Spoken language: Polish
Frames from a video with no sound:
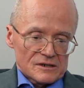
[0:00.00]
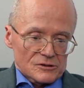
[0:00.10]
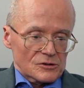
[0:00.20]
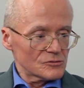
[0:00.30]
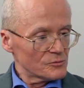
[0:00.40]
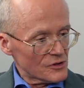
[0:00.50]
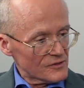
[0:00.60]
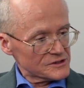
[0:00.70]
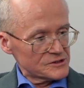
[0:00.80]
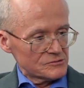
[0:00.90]
no
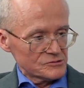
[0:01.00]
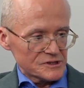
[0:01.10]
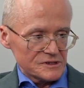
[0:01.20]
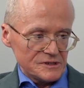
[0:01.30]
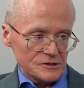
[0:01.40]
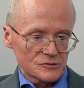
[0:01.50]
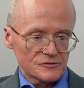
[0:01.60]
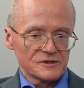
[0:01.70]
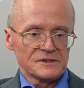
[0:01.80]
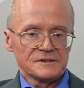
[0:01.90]
korumpować tych
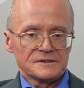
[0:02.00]
urzędników.